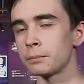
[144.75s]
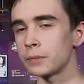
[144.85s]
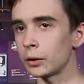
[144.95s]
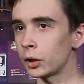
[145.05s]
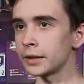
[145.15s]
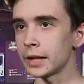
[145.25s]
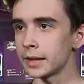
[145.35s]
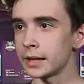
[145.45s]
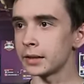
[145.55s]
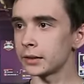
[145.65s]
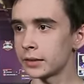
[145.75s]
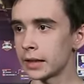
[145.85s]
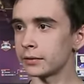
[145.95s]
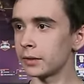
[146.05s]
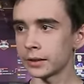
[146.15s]
dann könnte ich echt denken, dass es
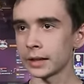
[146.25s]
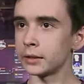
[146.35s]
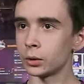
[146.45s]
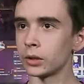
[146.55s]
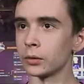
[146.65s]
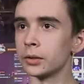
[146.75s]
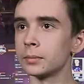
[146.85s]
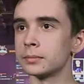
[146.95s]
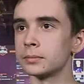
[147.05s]
echt was richtig Tolles wird.